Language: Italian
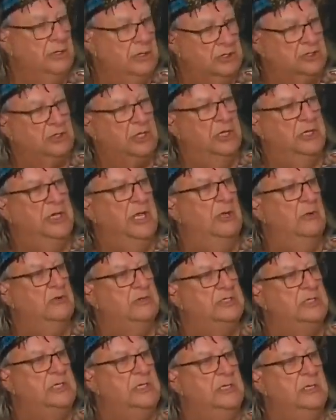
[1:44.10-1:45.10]
l'anziano
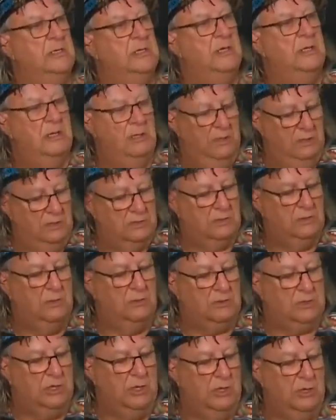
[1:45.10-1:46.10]
indigeno con
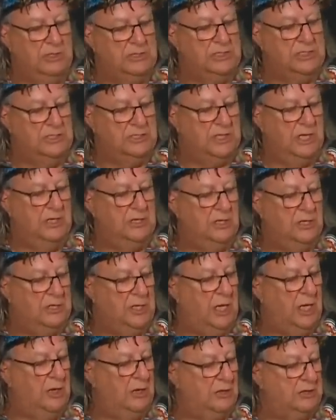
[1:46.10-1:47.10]
classiche parole
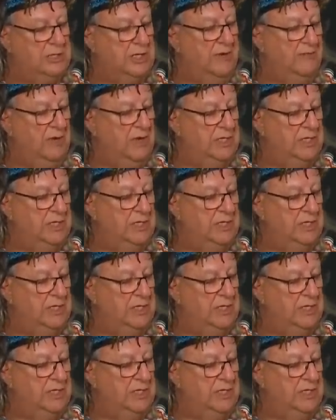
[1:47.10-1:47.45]
esoteriche.